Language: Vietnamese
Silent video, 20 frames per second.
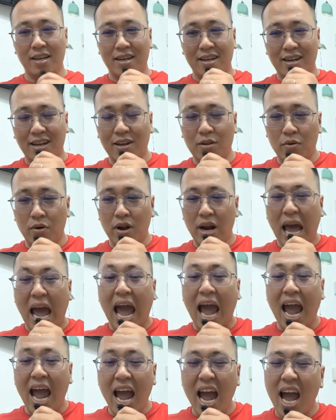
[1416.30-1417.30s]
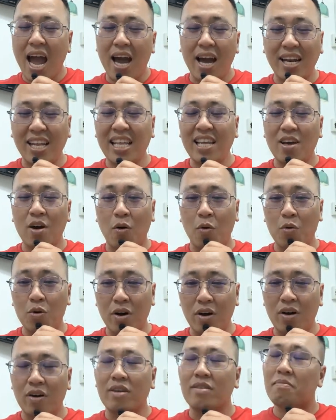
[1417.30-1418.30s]
cái tụi nó nói à ếch đi ngủ
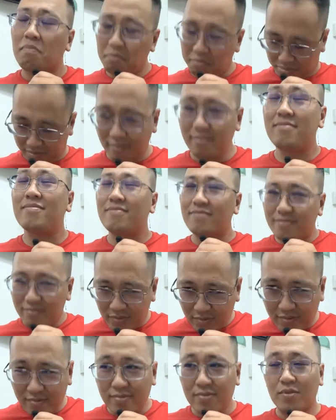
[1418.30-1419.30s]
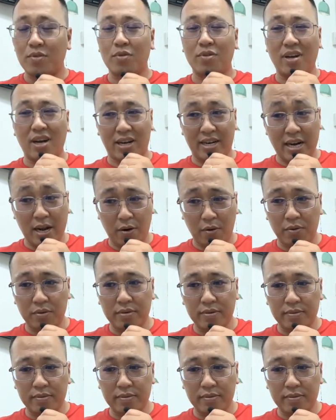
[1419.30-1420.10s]
rồi tôi gật đầu